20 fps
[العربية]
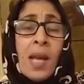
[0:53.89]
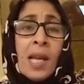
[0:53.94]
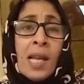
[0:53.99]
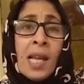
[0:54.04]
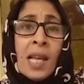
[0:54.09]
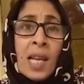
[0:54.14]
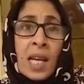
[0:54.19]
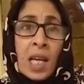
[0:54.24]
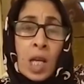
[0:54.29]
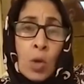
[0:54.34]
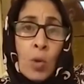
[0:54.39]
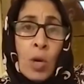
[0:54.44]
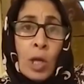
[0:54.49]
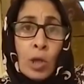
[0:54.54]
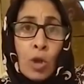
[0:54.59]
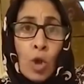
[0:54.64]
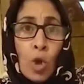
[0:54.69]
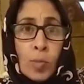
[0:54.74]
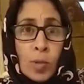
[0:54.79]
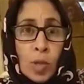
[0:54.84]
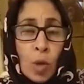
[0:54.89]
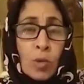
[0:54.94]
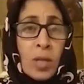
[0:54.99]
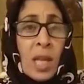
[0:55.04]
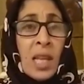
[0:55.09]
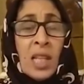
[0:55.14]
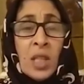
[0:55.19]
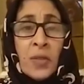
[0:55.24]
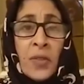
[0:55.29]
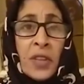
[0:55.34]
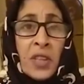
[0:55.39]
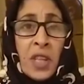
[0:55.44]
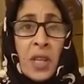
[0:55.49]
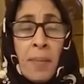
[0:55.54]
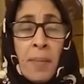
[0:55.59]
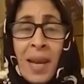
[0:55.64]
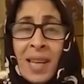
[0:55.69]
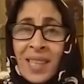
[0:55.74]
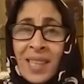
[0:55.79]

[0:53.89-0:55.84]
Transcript: ليله ريحت الخبزه وطلعت فطري معايا